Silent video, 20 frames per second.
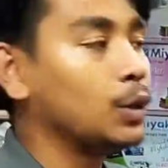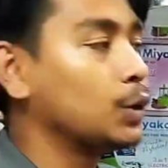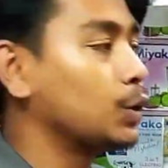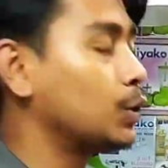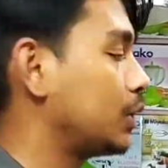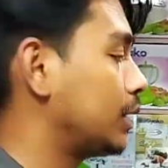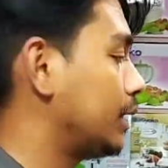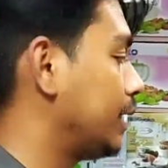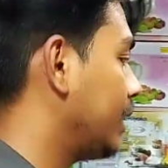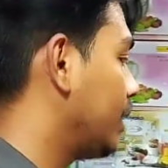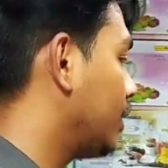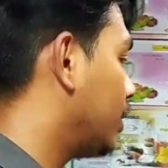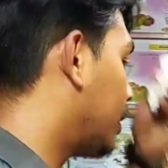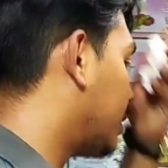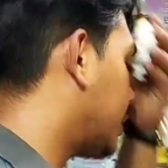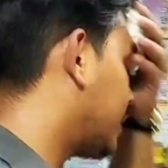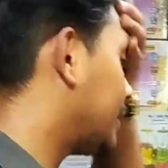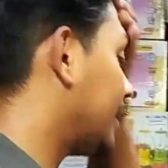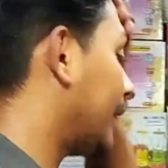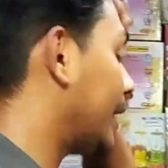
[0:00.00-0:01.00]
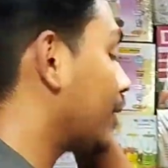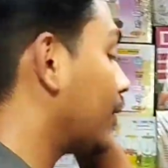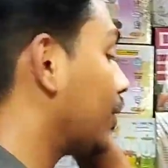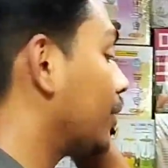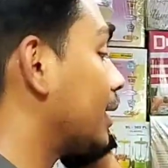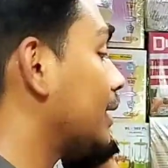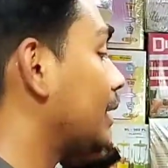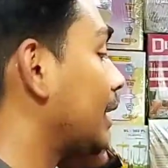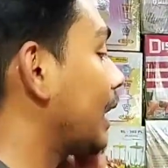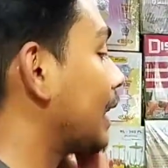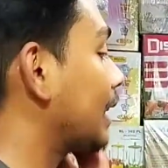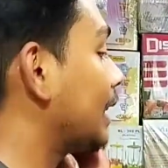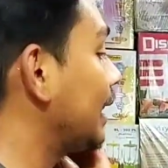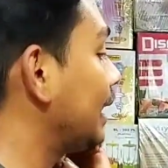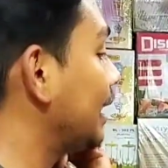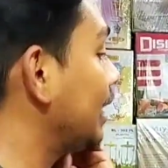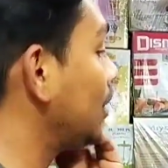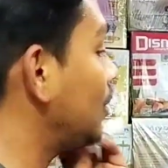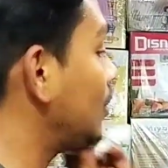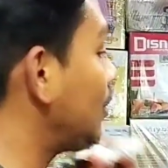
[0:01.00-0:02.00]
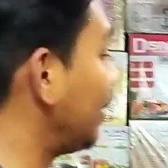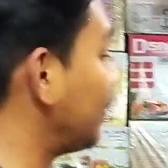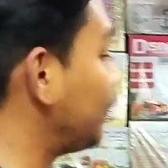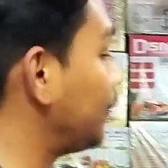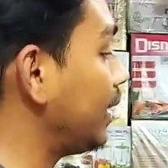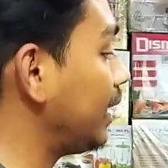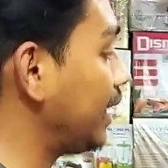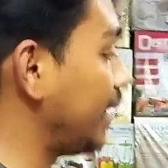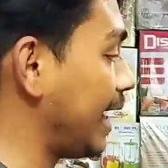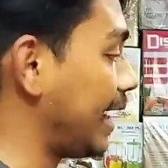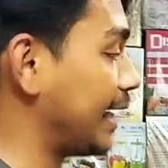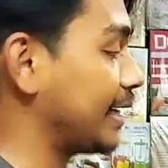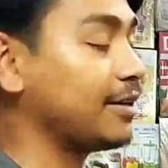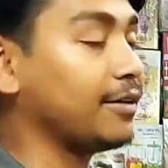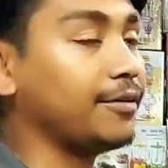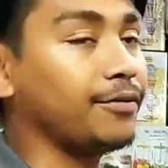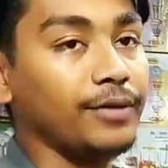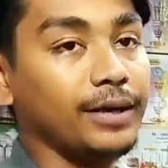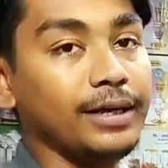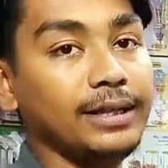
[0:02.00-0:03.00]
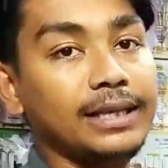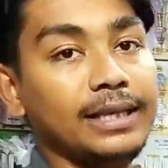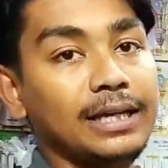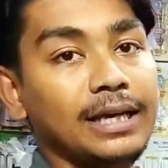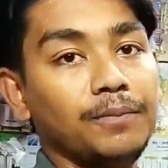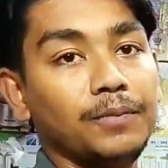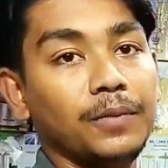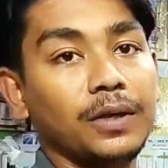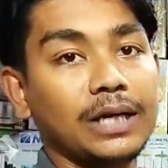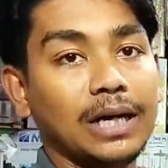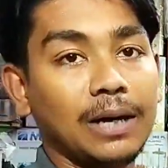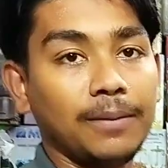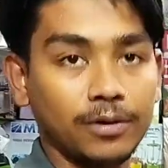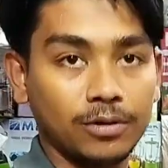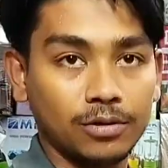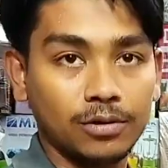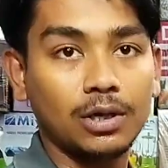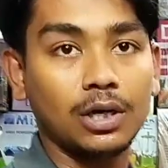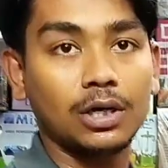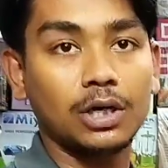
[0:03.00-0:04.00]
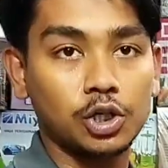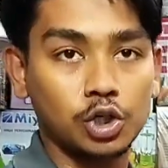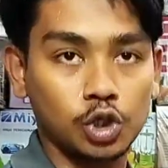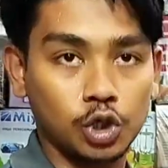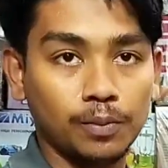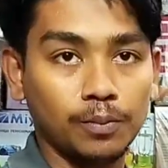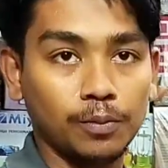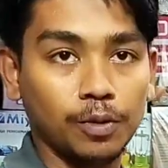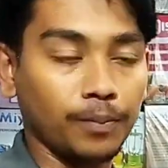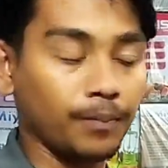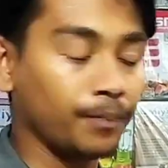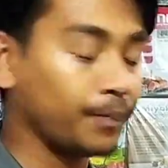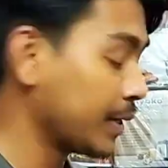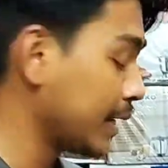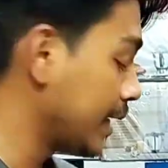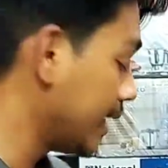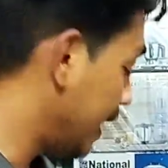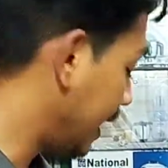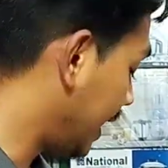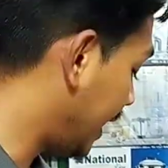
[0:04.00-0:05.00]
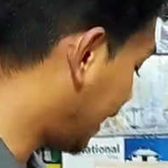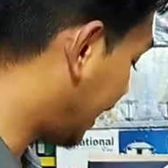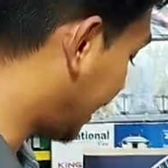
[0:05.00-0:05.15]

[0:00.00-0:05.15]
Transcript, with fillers: তো তিন ঘন্টা চার ঘন্টা থাকলে কিন্তু আপনার এই একটা ফ্যান দিয়ে আপনার কাভার করাটা সম্ভব এই